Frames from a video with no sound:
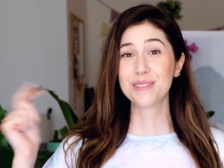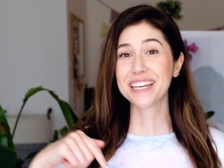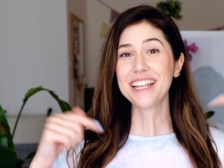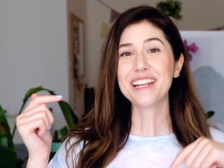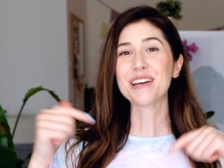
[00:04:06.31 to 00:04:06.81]
me
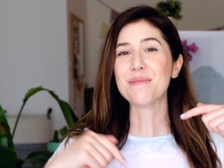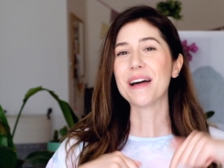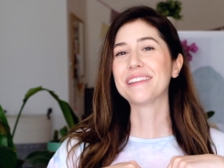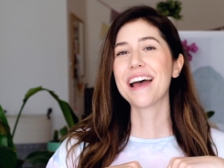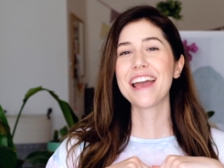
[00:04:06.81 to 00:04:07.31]
direz dans les
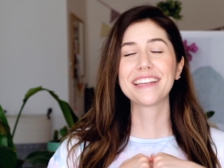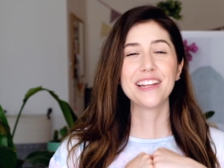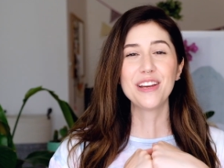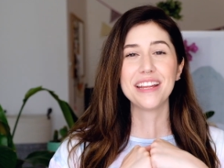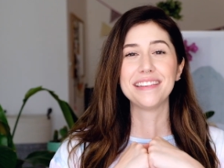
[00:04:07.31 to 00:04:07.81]
commentaires
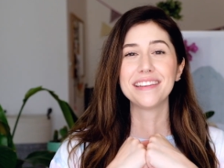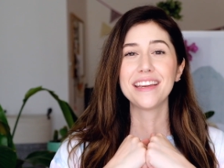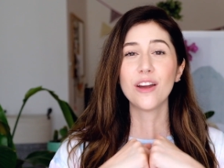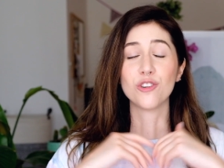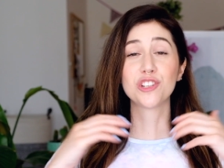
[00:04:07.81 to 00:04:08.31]
quel a
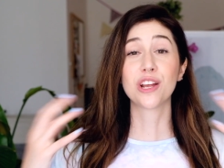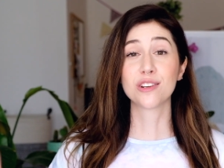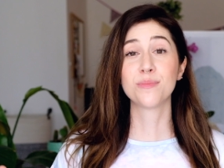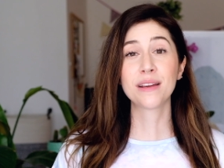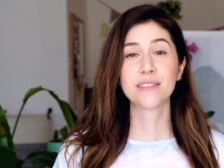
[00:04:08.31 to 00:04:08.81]
été un
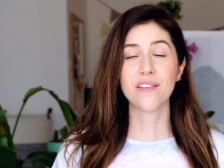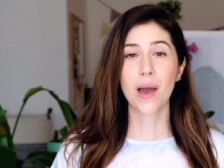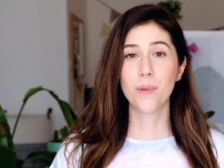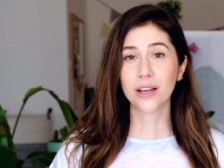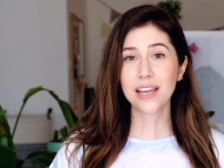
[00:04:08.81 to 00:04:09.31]
changement que vous avez
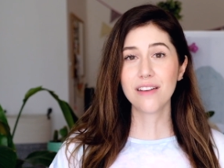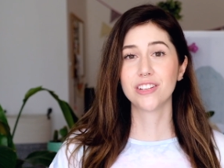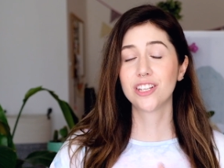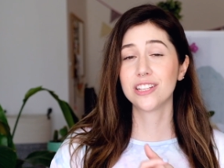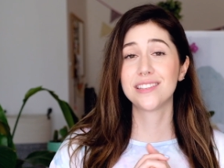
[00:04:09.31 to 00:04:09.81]
apporté à
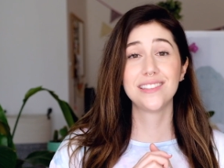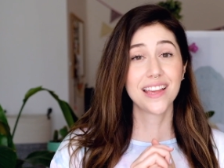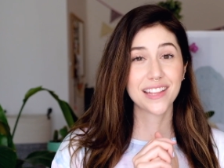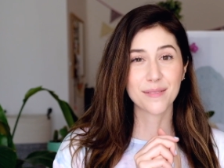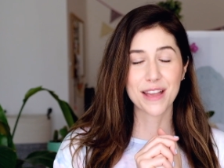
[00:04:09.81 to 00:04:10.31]
votre
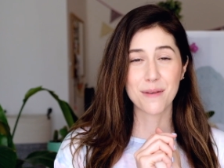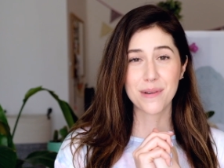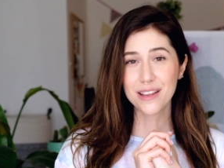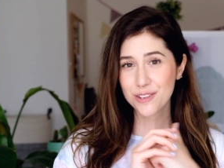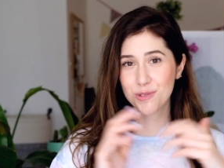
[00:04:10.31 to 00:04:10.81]
quotidien
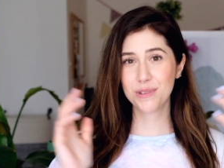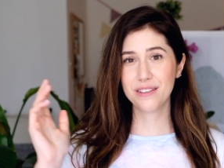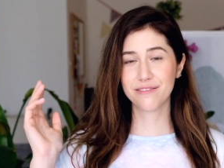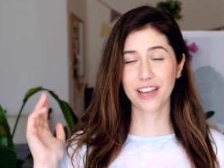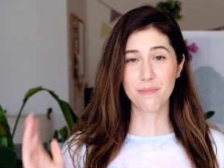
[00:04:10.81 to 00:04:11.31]
dernièrement. Je
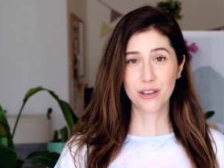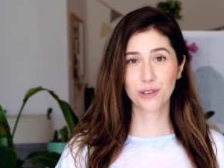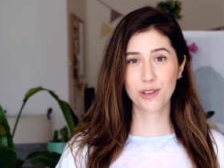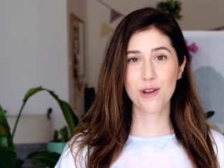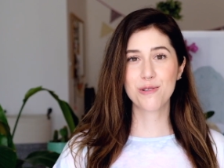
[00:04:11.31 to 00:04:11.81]
suis vraiment
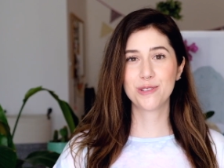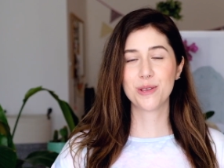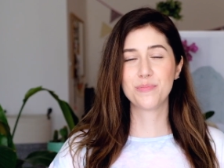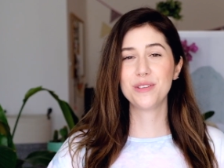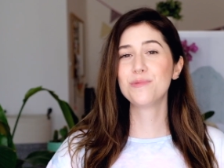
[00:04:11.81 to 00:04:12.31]
curieuse.
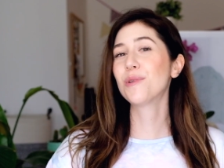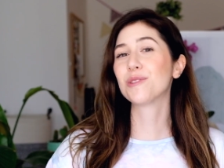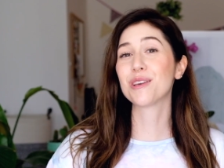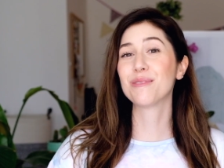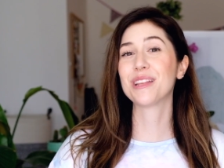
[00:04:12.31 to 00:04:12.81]
Puis nous, on
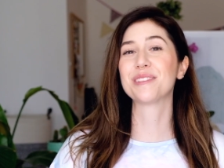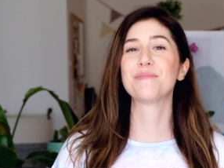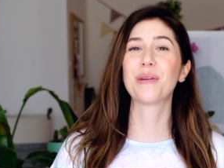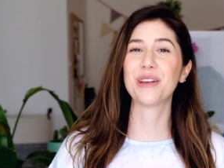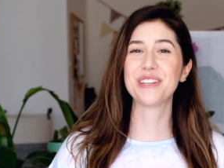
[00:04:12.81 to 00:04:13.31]
se revoit dans
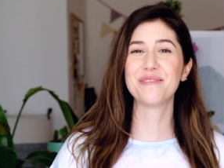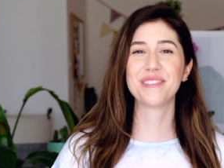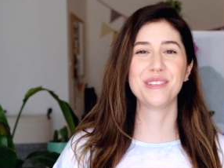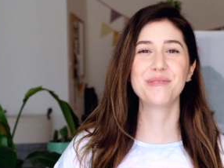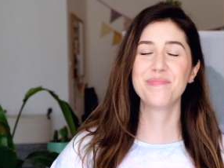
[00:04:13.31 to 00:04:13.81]
une prochaine
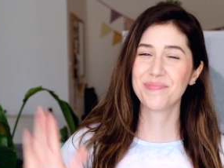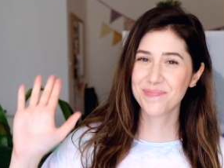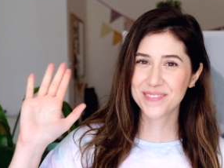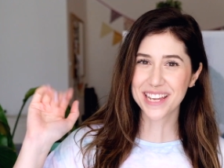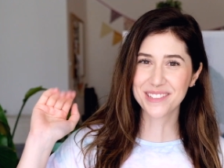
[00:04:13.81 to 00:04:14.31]
vidéo.
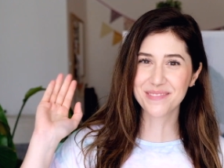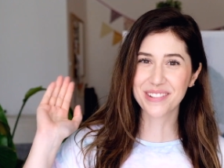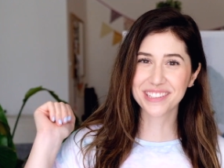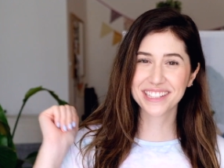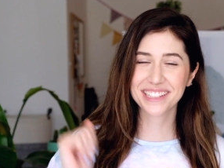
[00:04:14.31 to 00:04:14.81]
Salut tout le
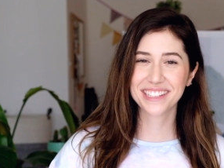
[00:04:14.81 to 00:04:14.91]
monde!